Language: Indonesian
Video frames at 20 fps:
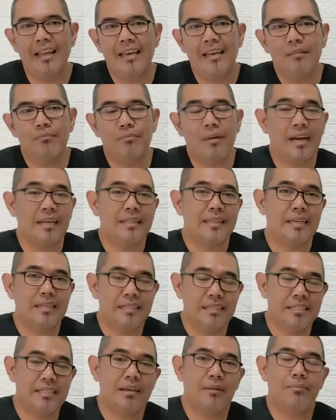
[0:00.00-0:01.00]
Bahkan tadi
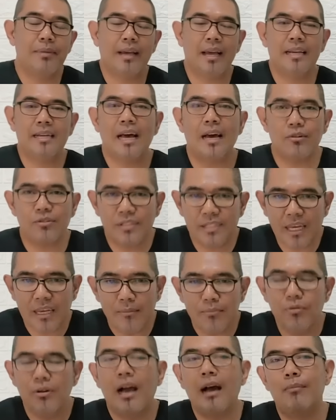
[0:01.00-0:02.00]
disampaikan harusnya
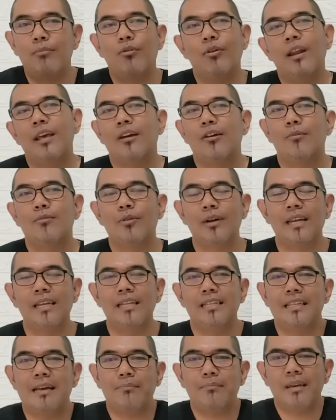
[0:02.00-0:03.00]
ibu nggak boleh ngomong ini,
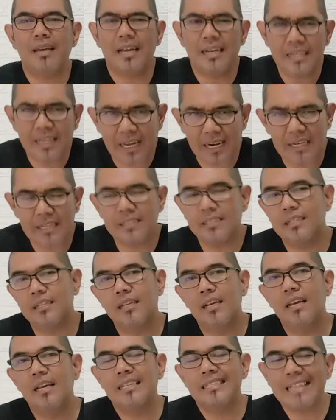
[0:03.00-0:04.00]
tapi kan karena
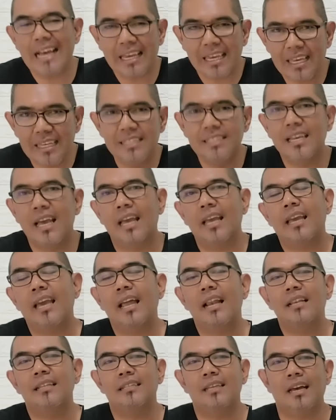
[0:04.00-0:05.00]
saking
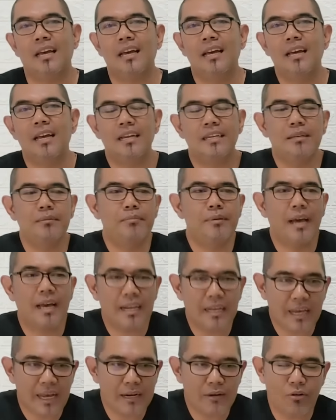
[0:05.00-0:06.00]
jengkelnya,
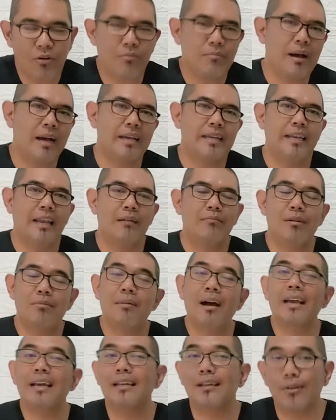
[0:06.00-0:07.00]
dibiarkan kok makin lama
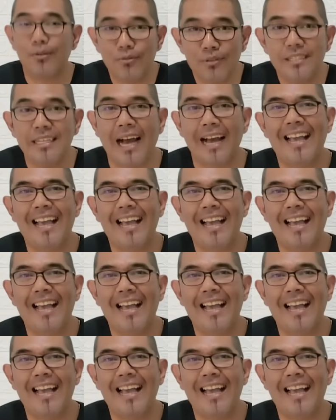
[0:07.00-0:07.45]
makin ngelunjak.